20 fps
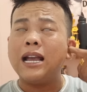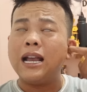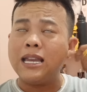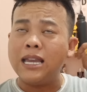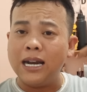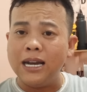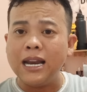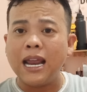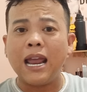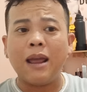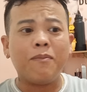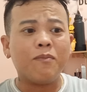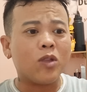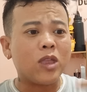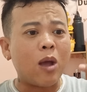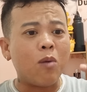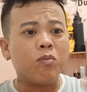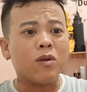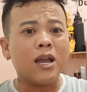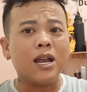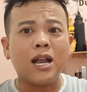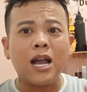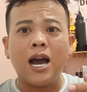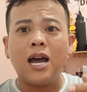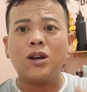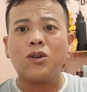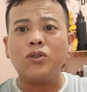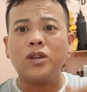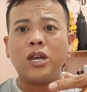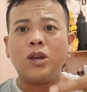chính em trong cái
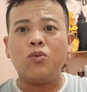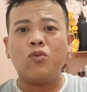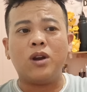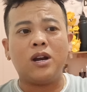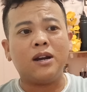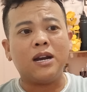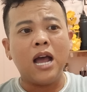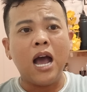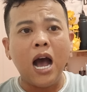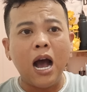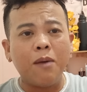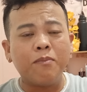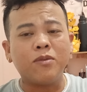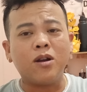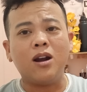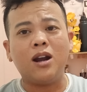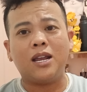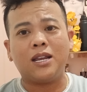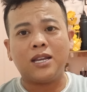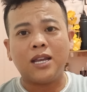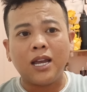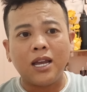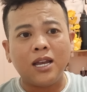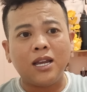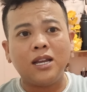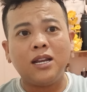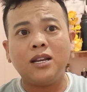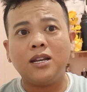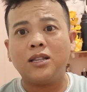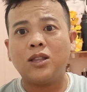kênh của chị Quỳnh hôm đó là
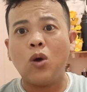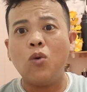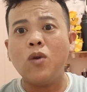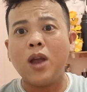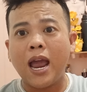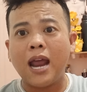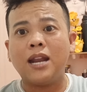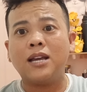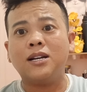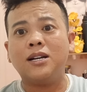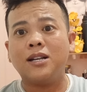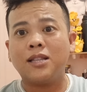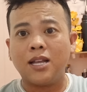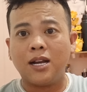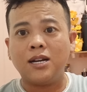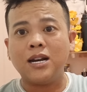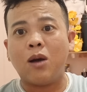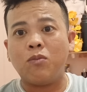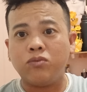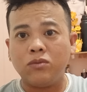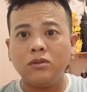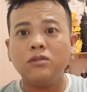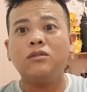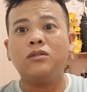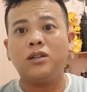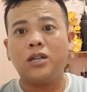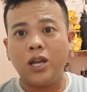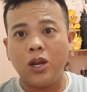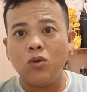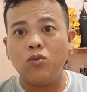chị Tố Nga là người tự động
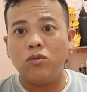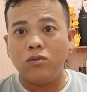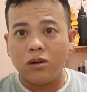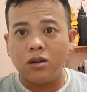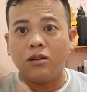kêu